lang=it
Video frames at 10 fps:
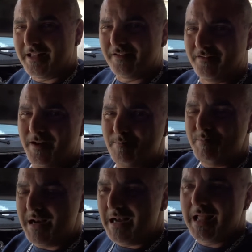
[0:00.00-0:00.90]
essere
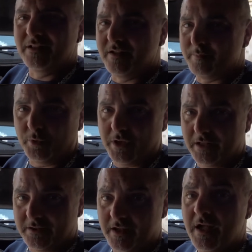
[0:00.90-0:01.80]
brillante e
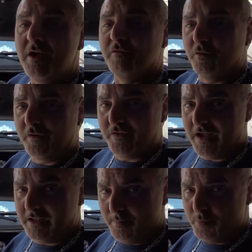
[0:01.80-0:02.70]
potente forse anche